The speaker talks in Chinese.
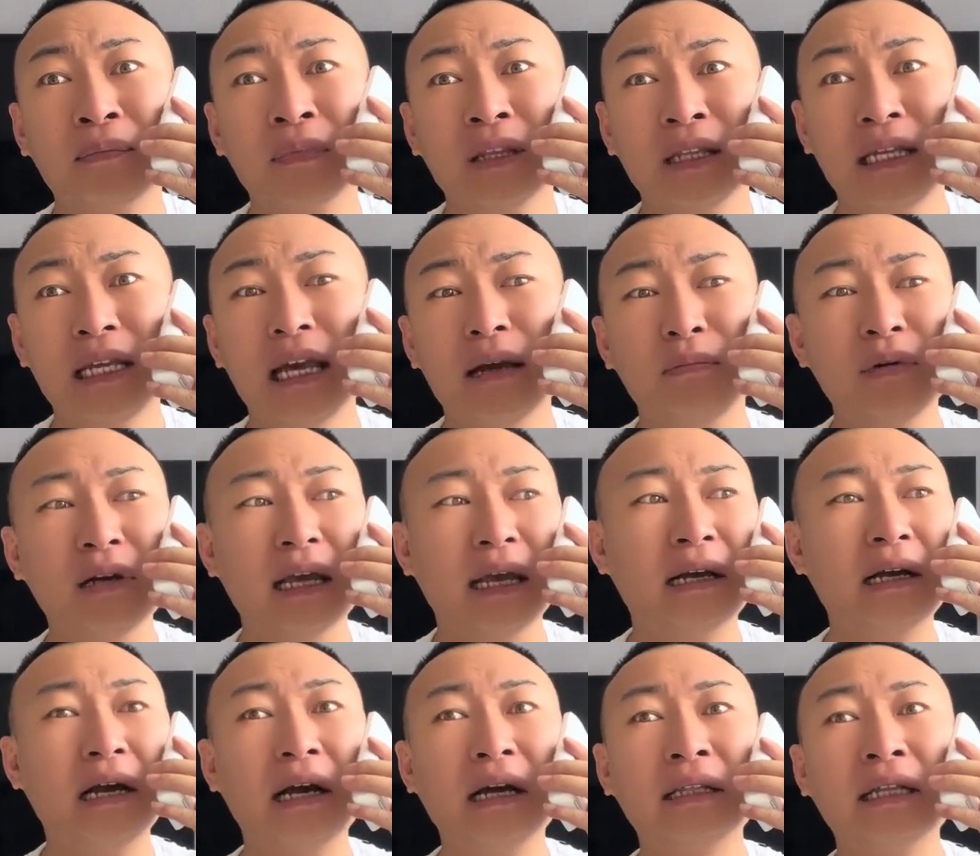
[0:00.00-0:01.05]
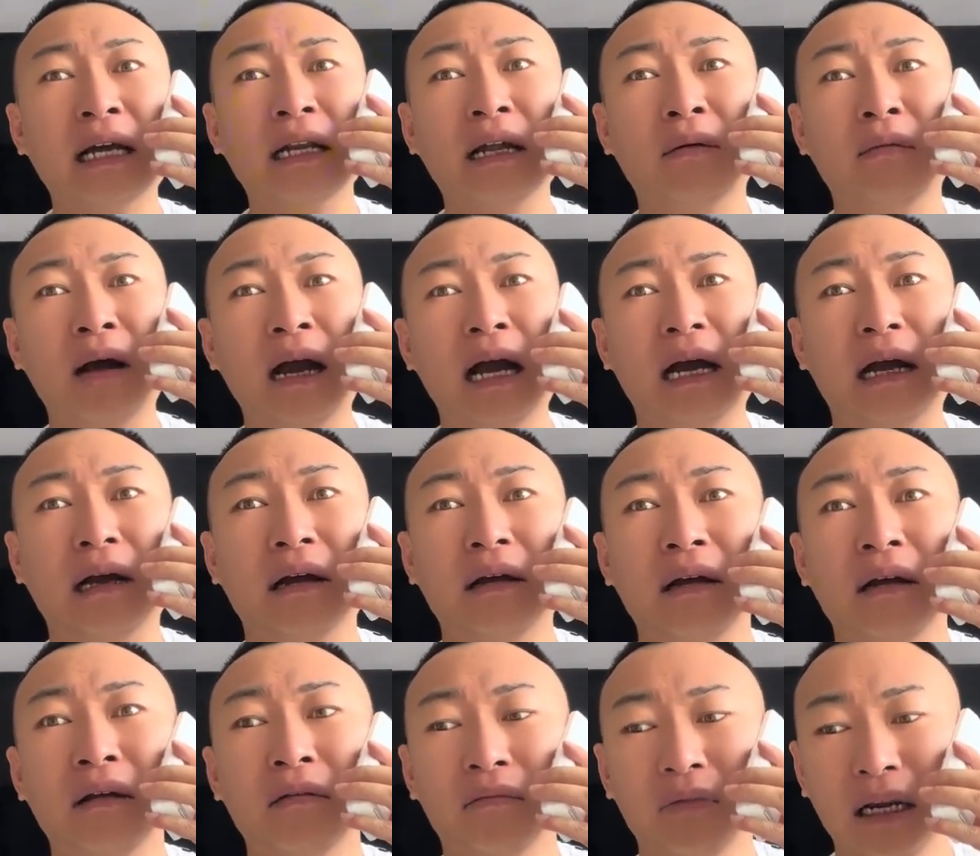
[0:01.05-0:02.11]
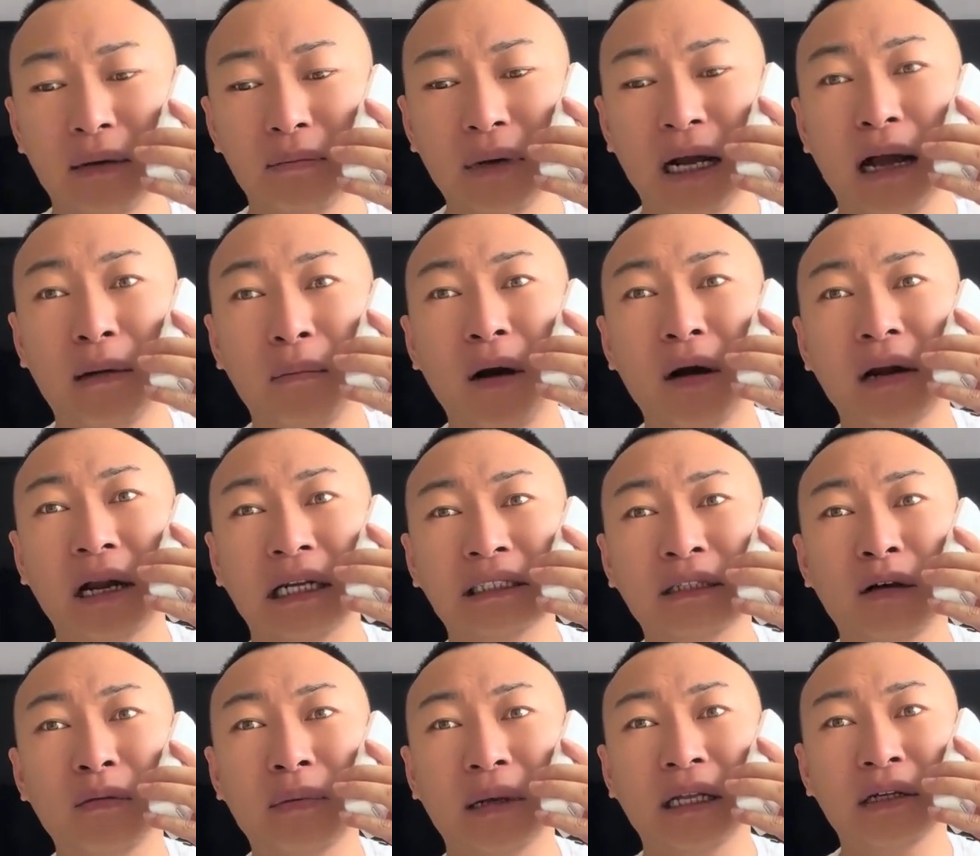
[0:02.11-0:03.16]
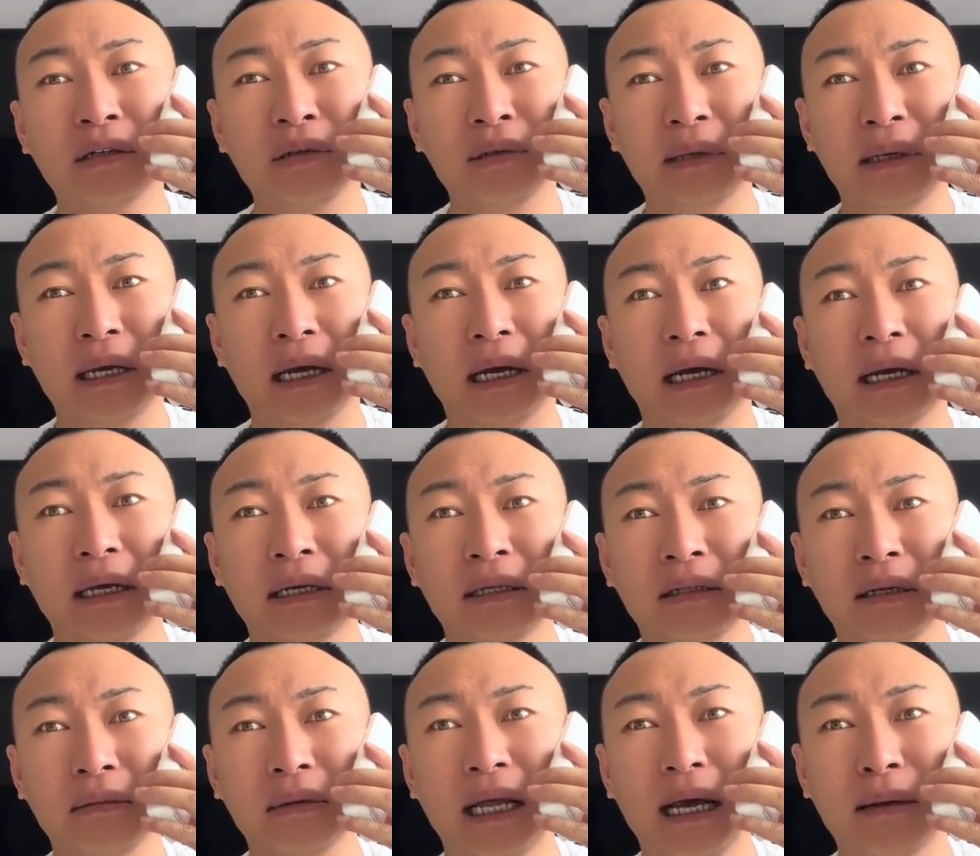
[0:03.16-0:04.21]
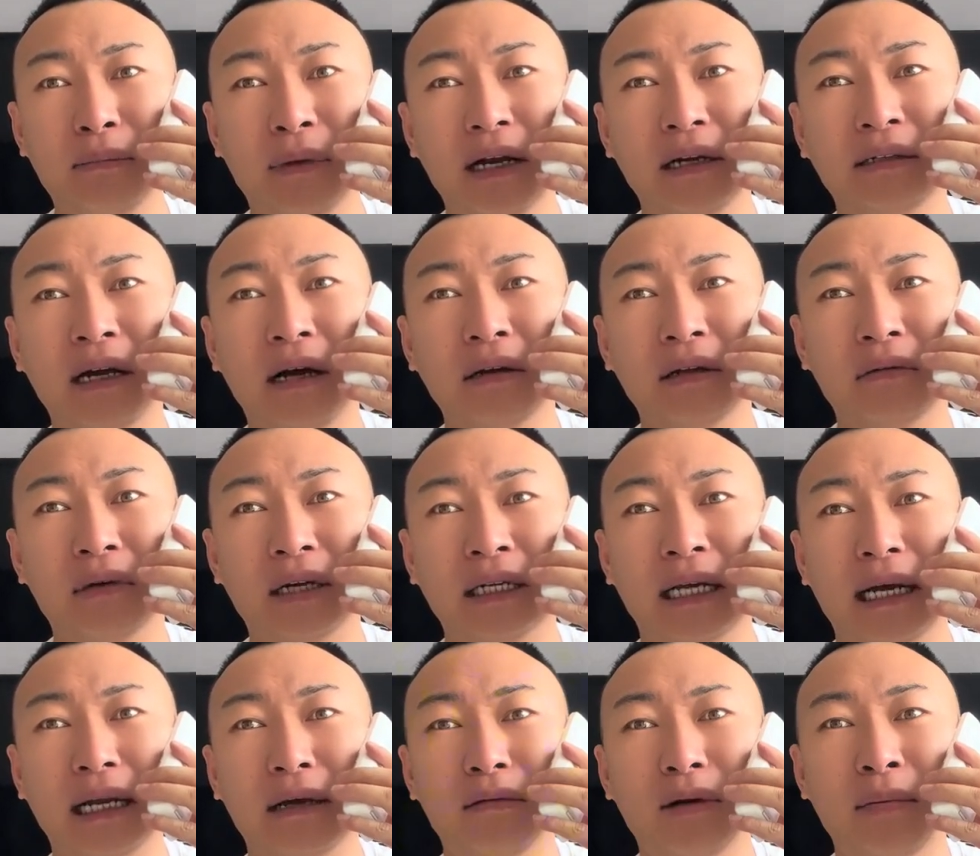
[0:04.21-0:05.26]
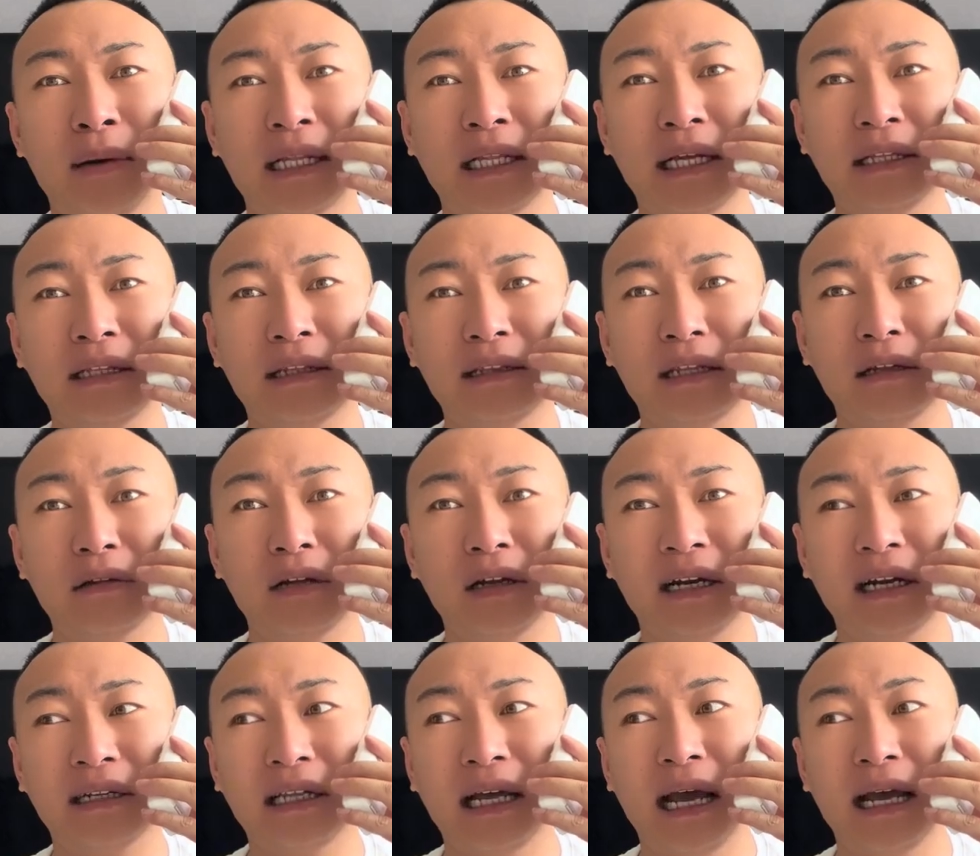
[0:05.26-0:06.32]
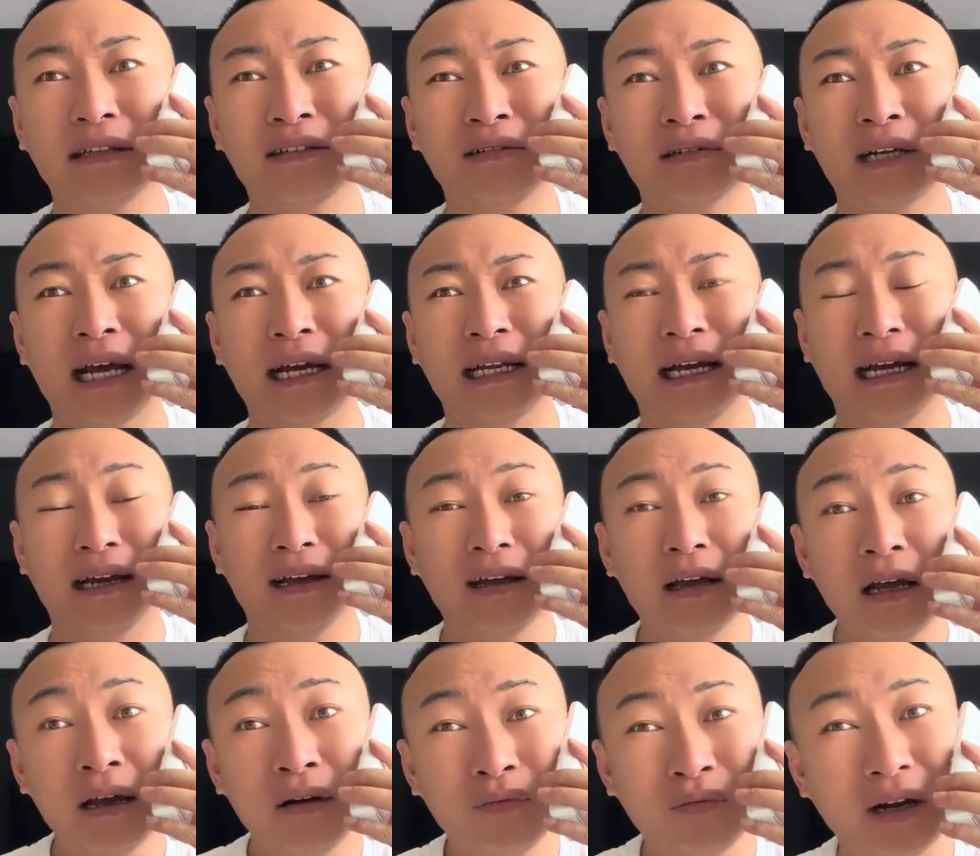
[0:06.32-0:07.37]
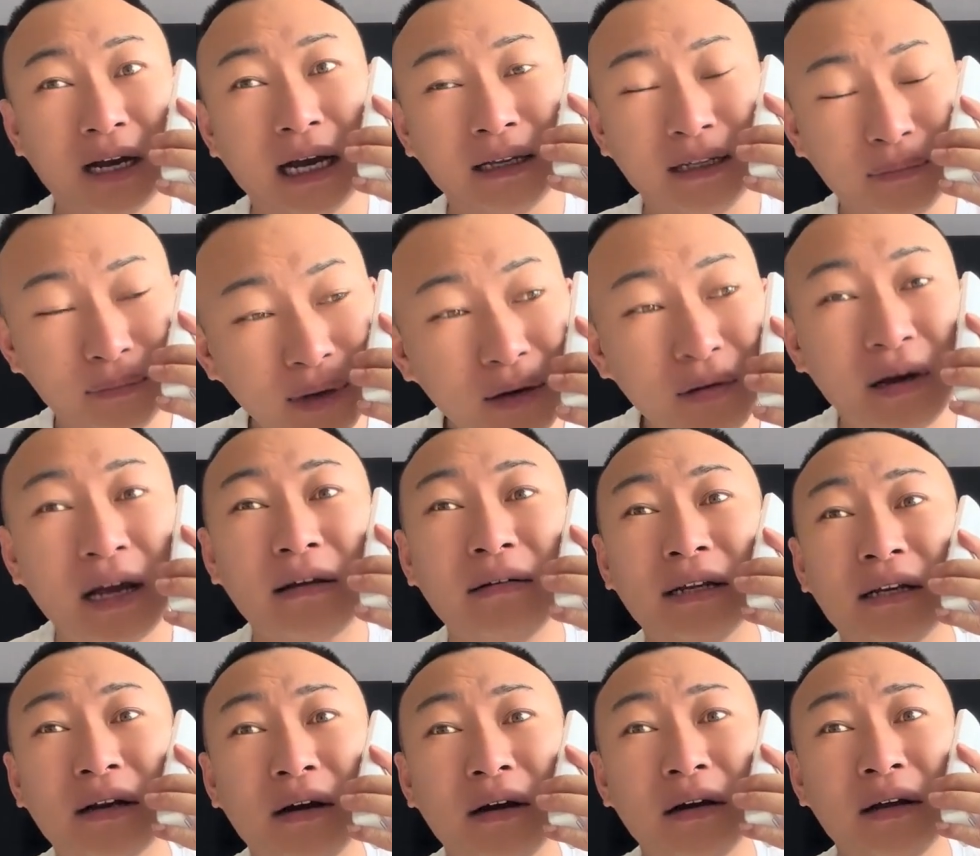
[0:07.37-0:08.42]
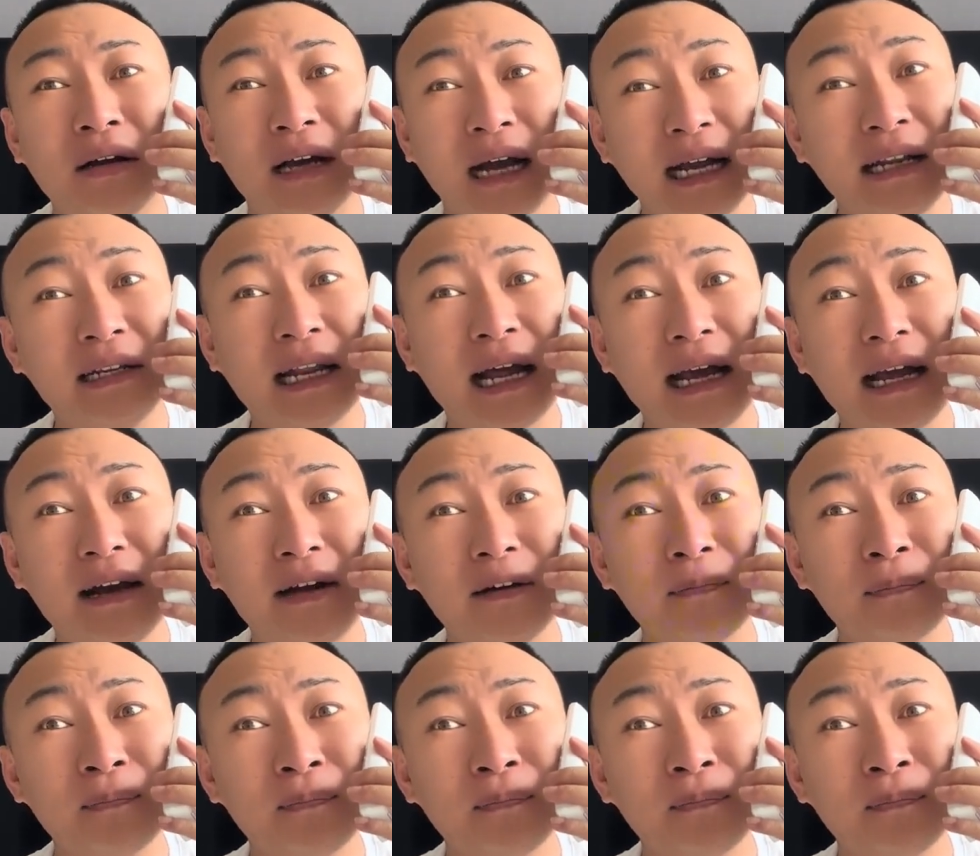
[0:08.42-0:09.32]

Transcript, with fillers: 你也不给哥哥打电话，我也不敢贸然到北京去，对不对？没人罩着我啥的，我怕在到到那再挨揍啥的。五哥，你别跟我开玩笑。哎，你来呀？